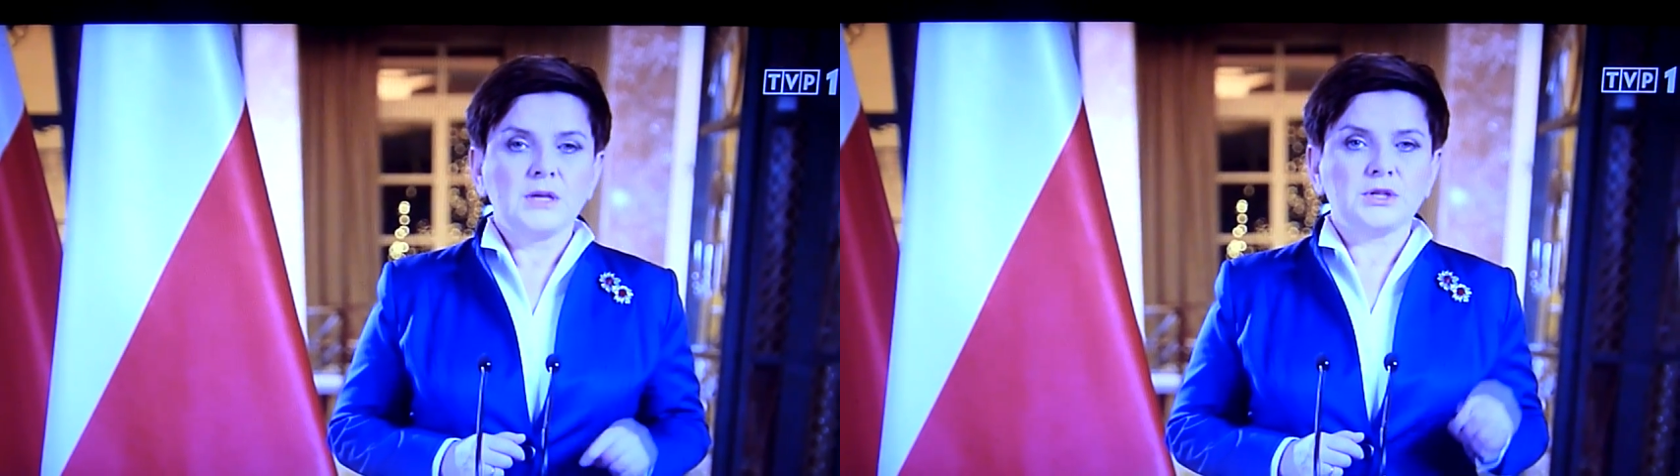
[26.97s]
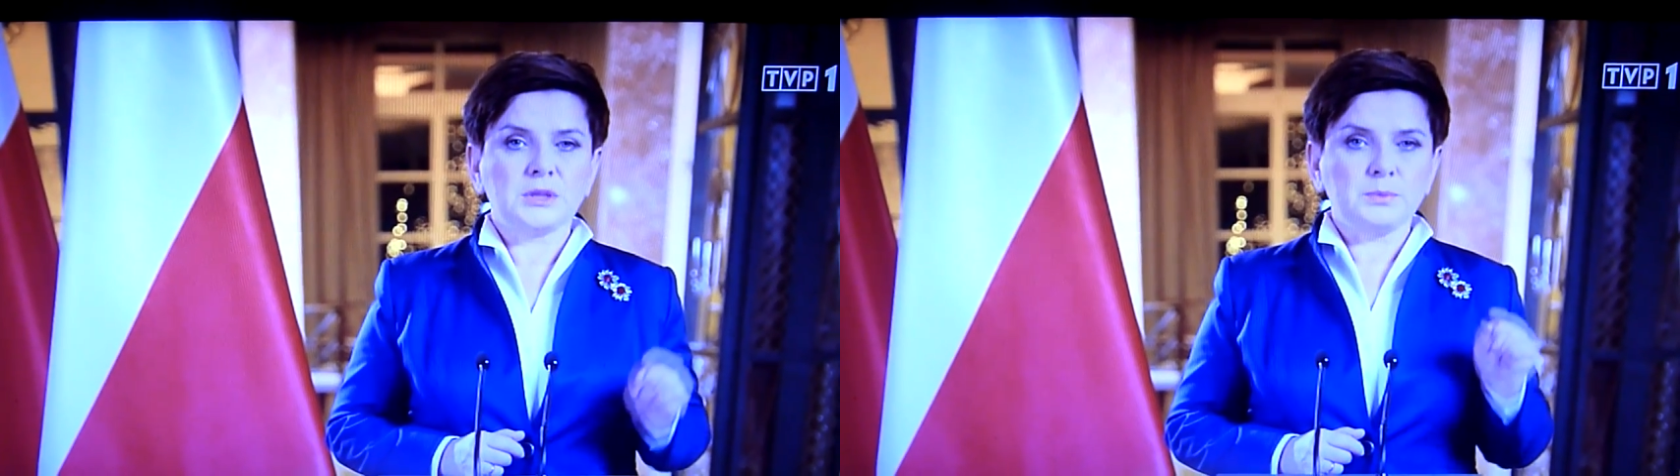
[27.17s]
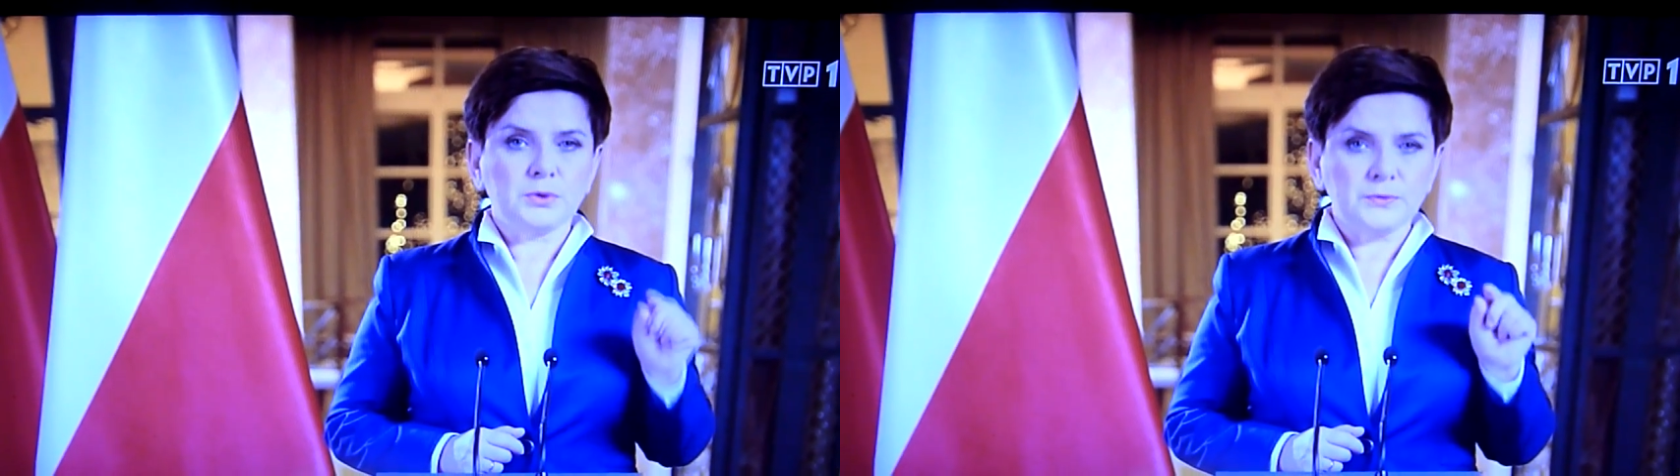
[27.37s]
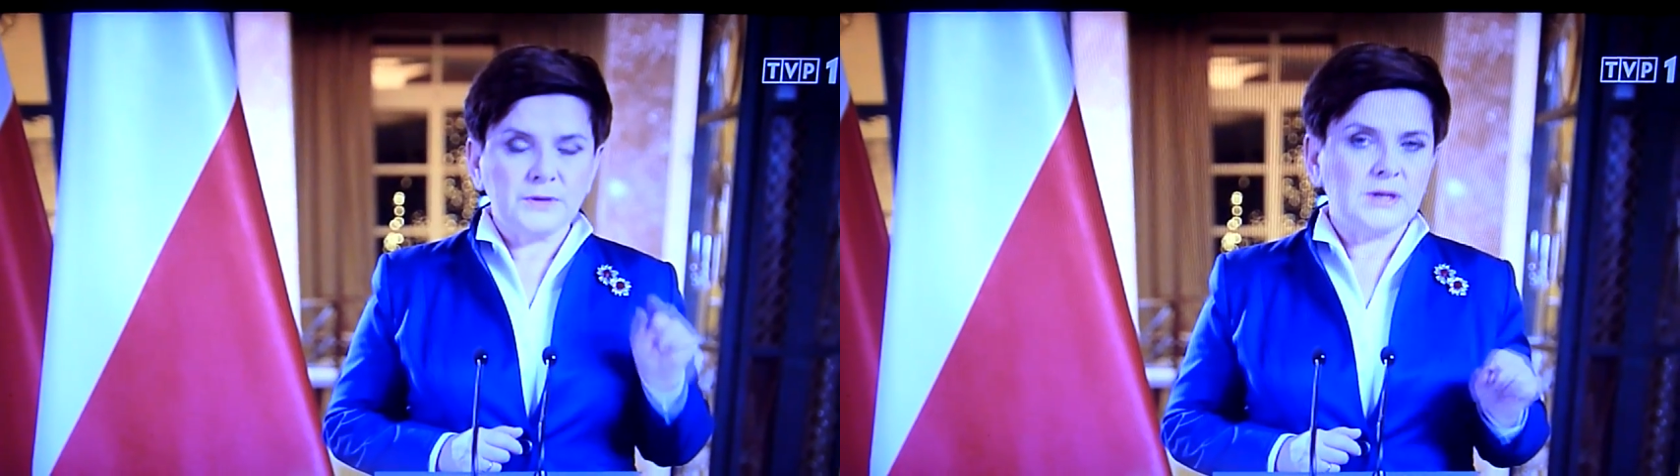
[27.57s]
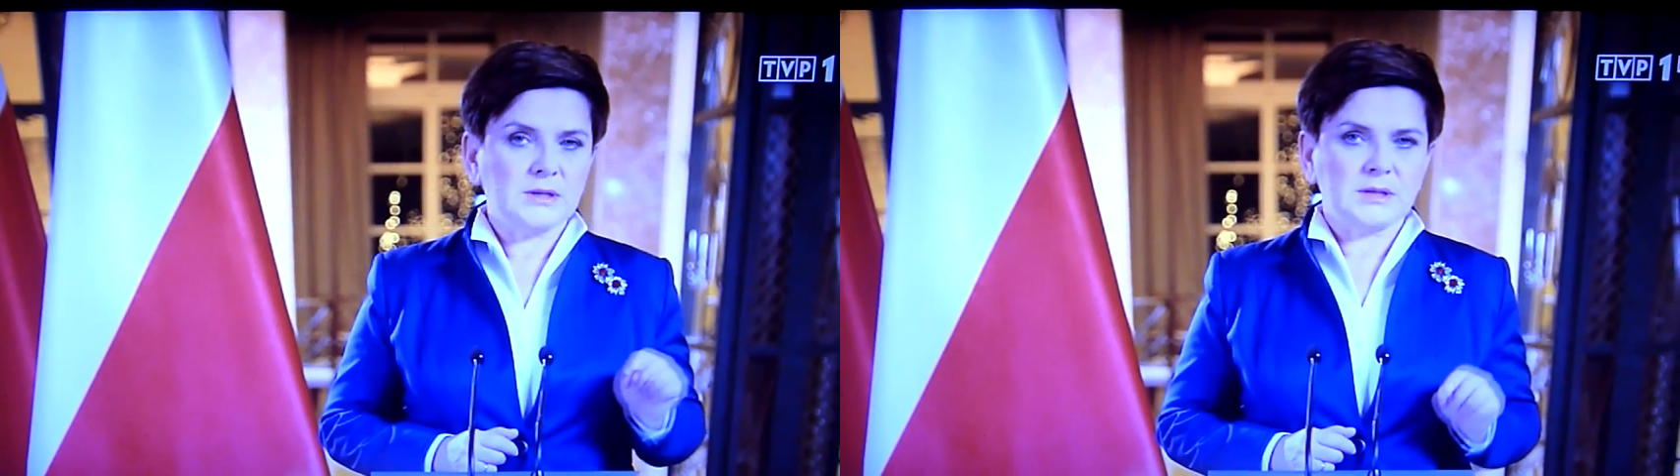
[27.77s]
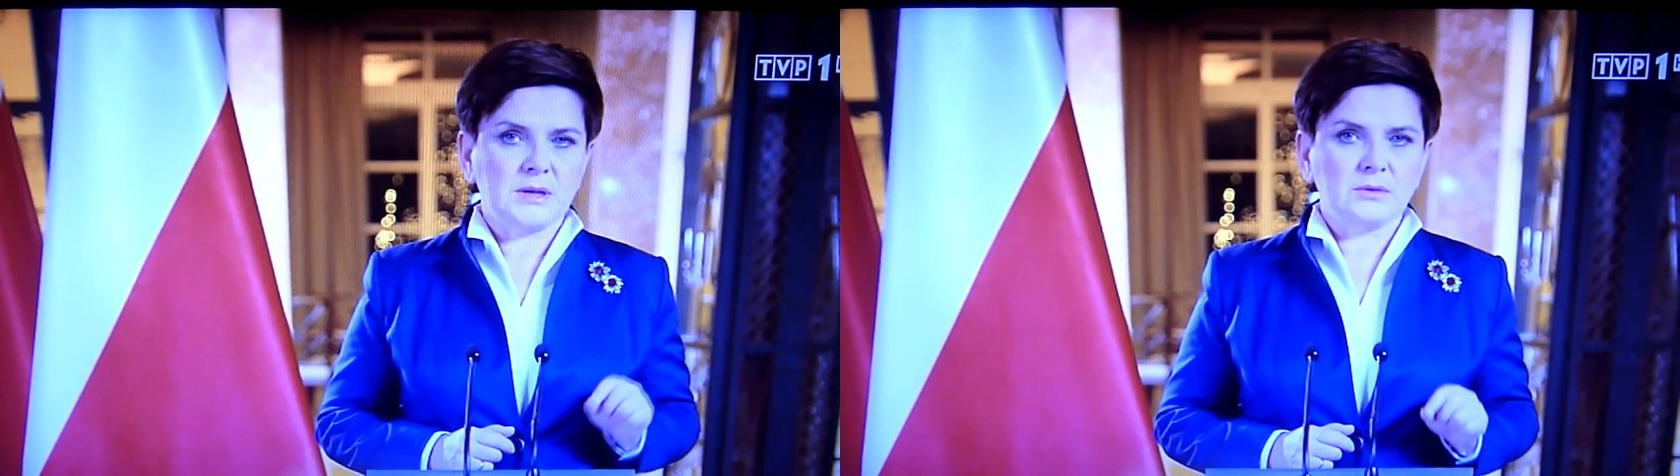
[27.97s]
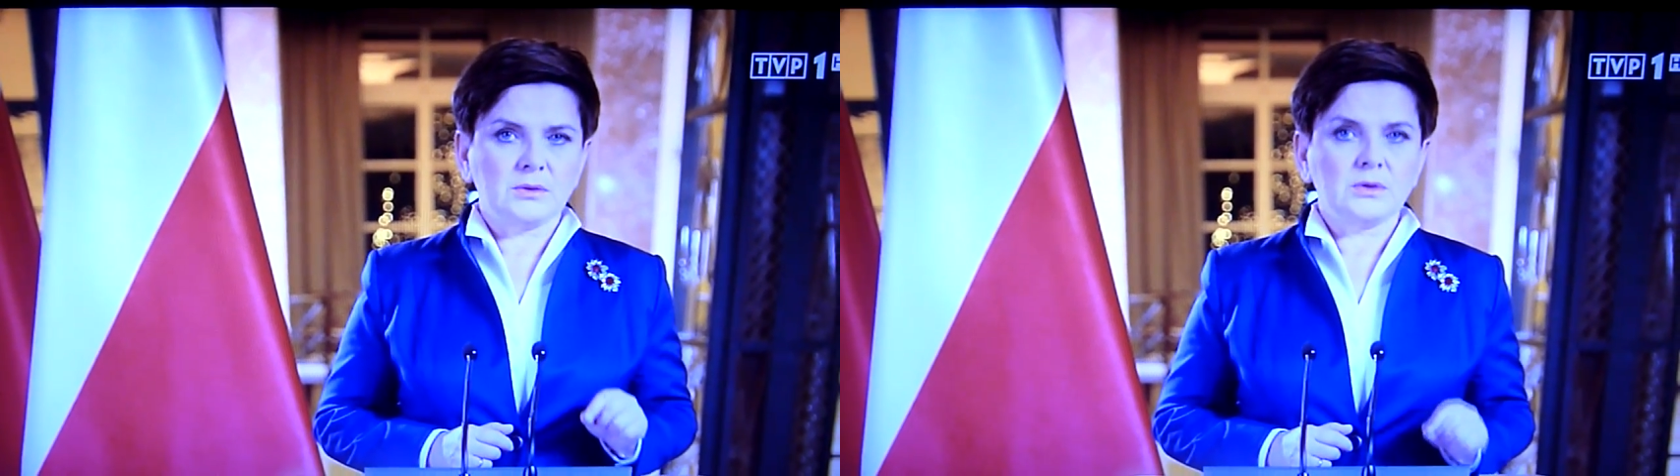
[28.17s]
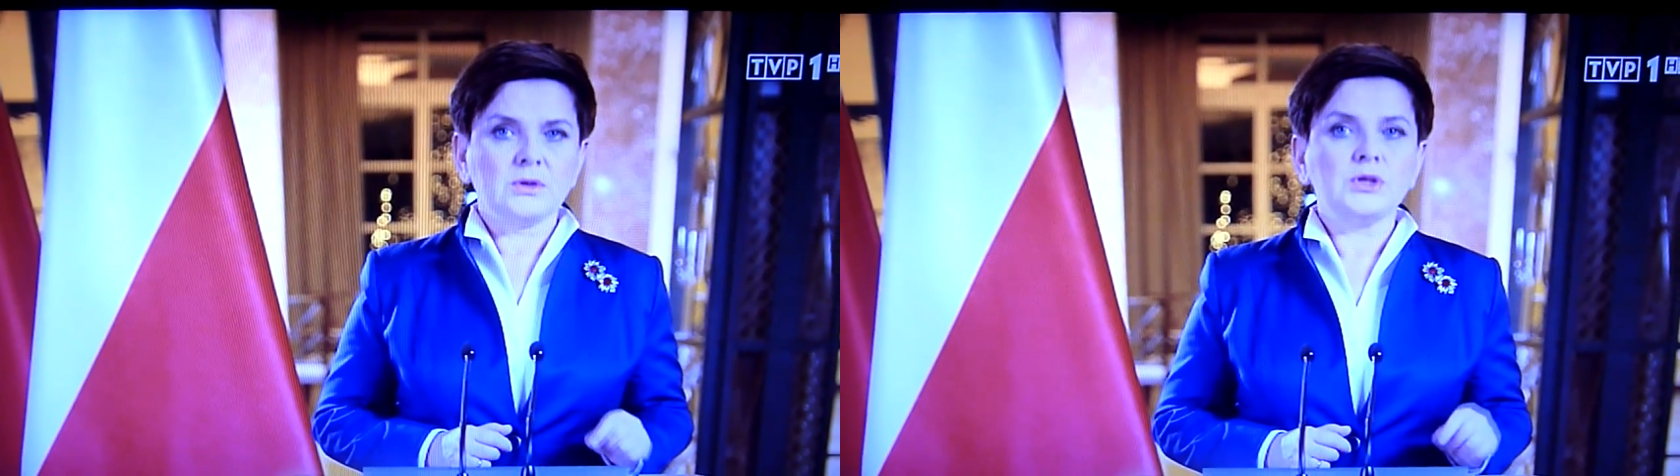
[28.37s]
że potwierdza ono,